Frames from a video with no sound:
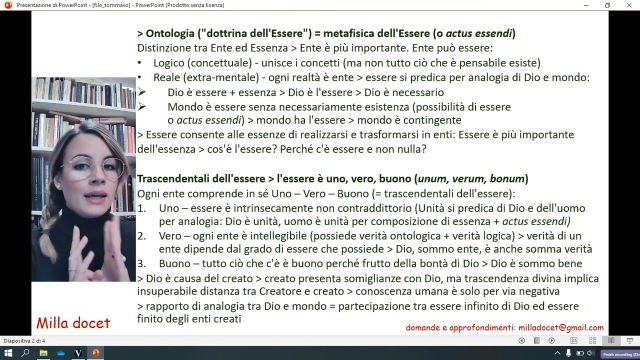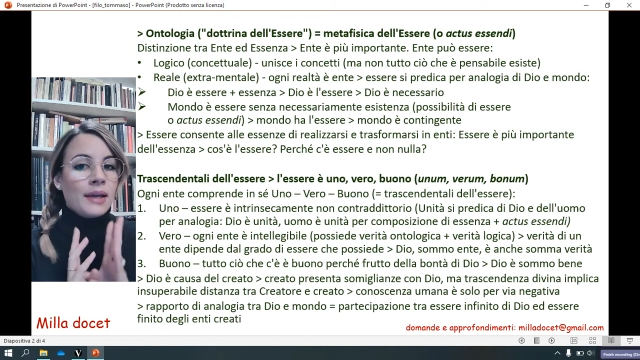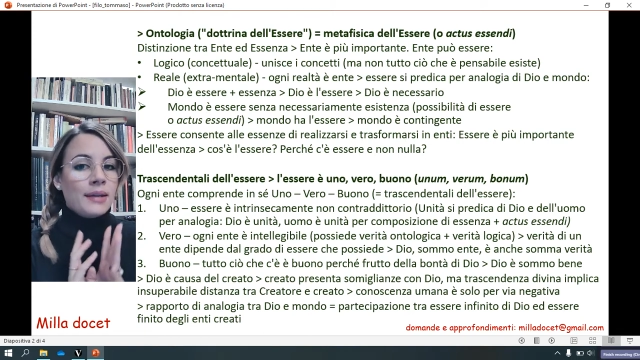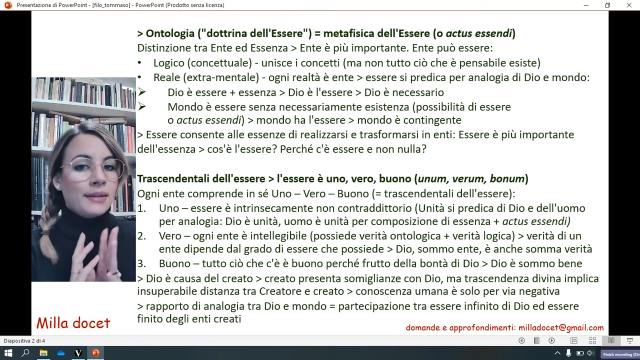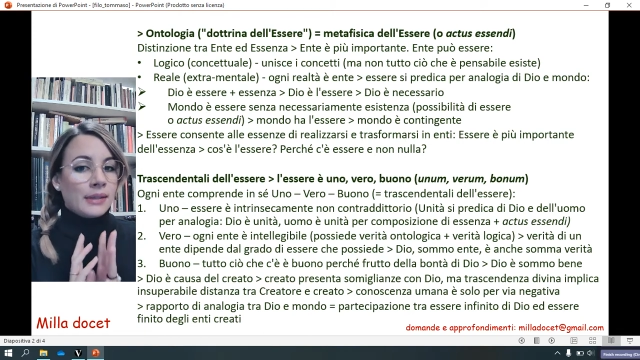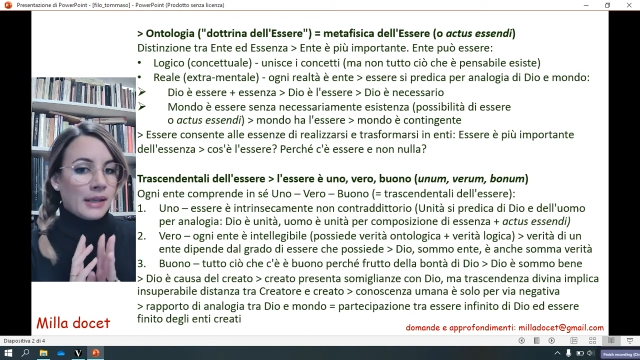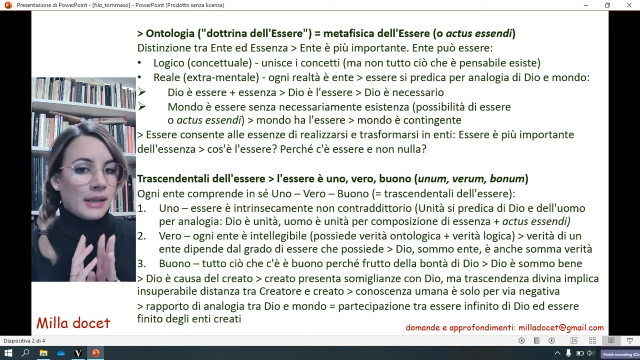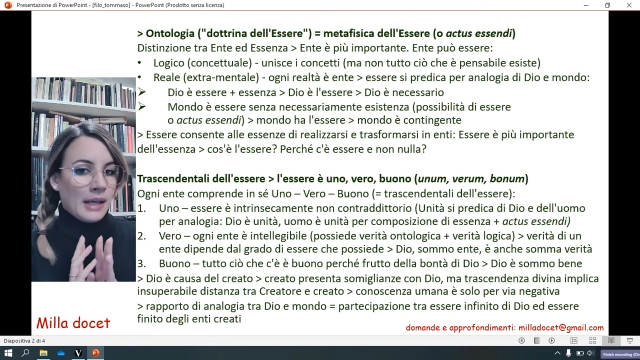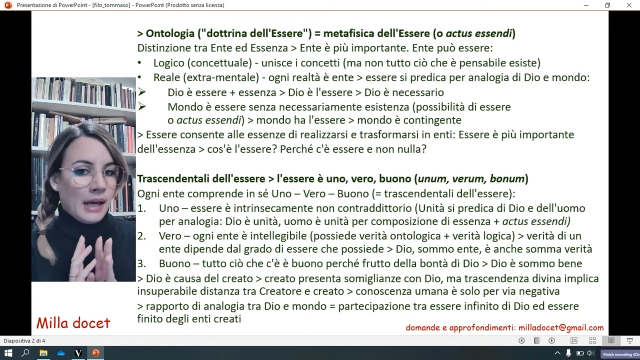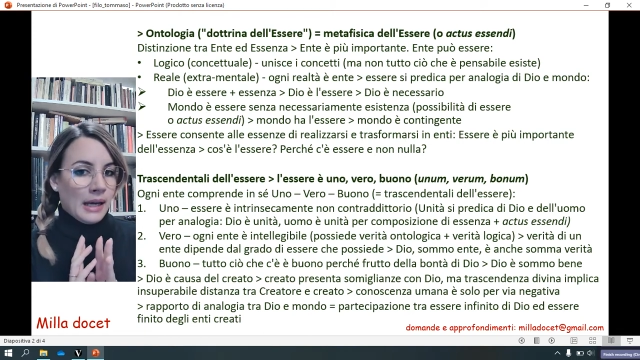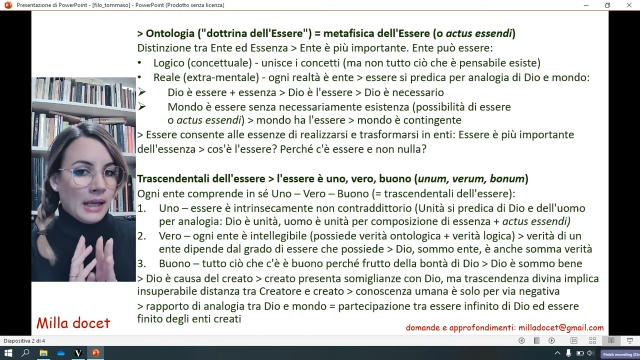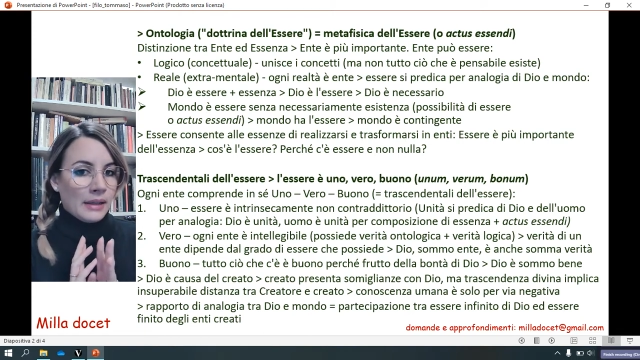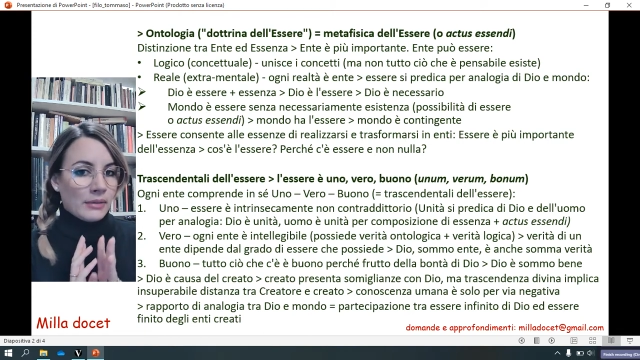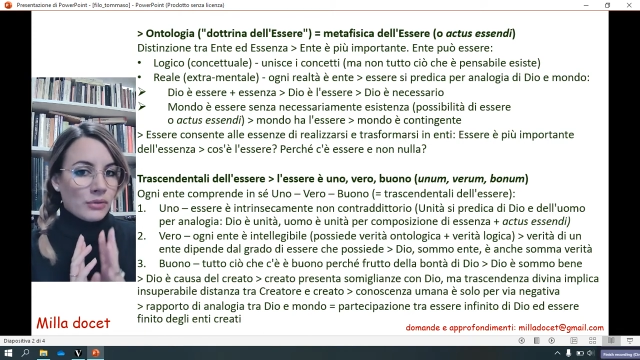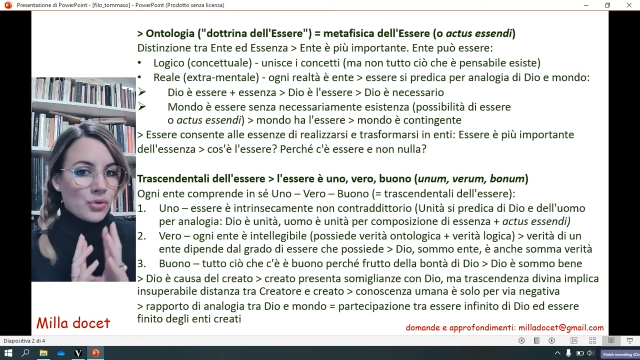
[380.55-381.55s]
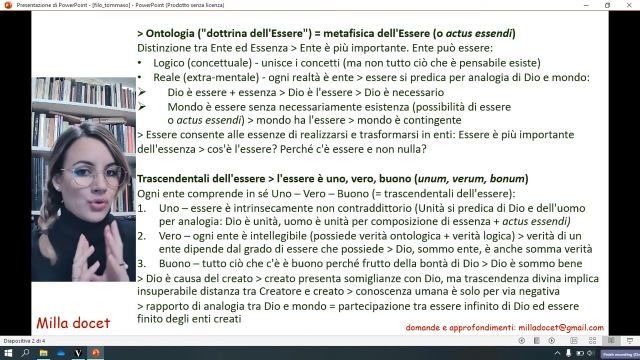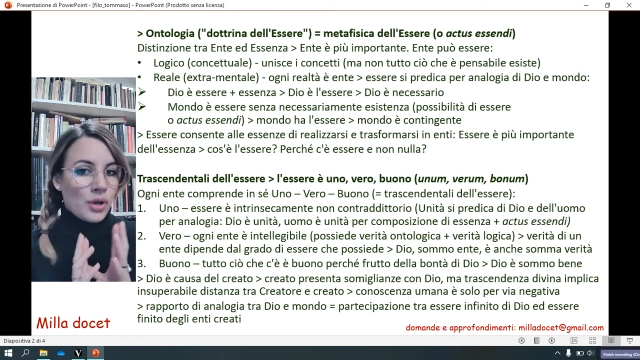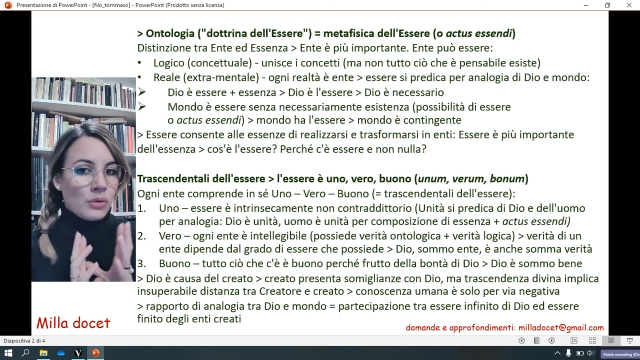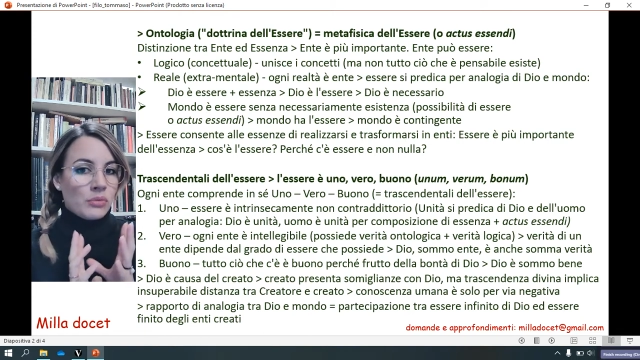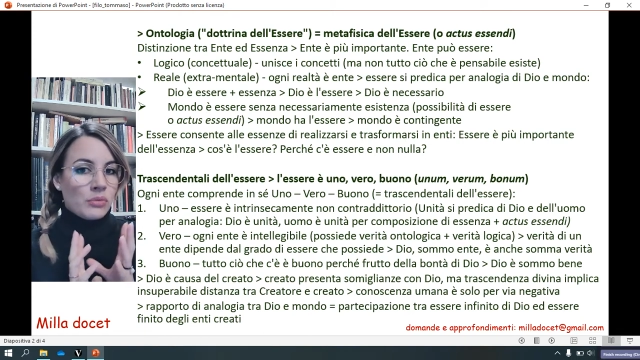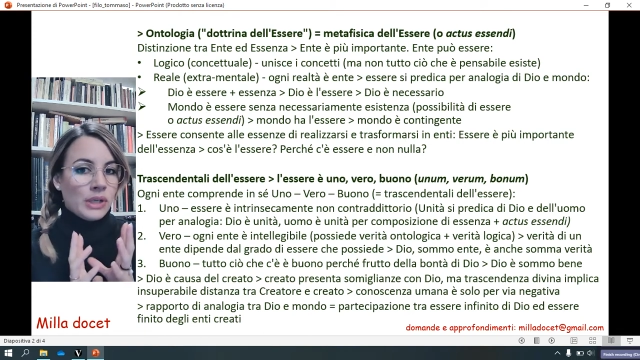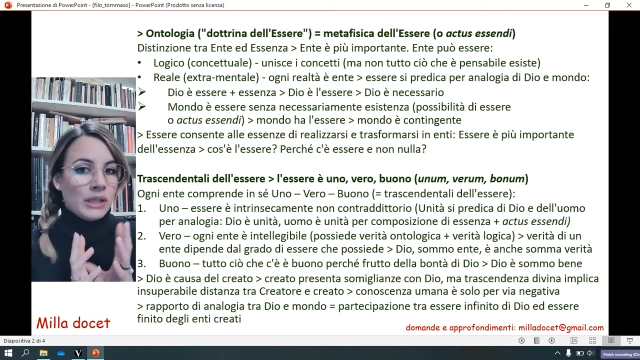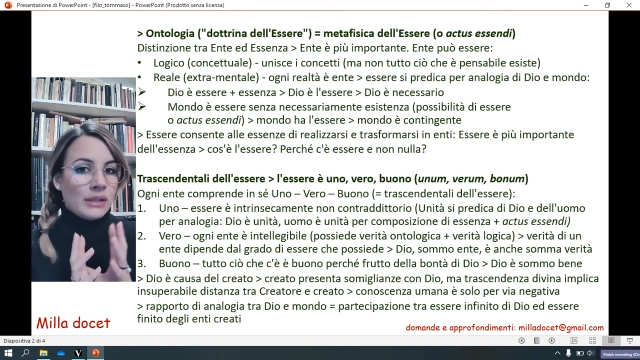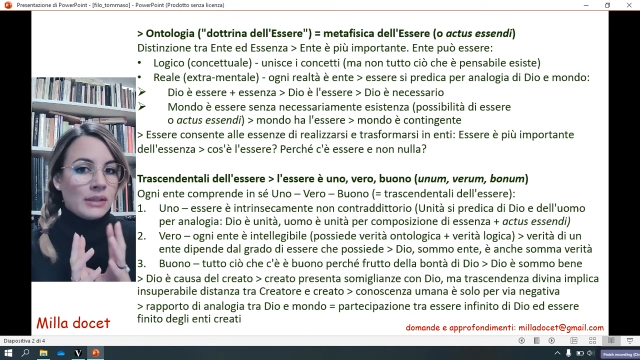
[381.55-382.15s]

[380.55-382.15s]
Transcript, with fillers: ente reale, cioè un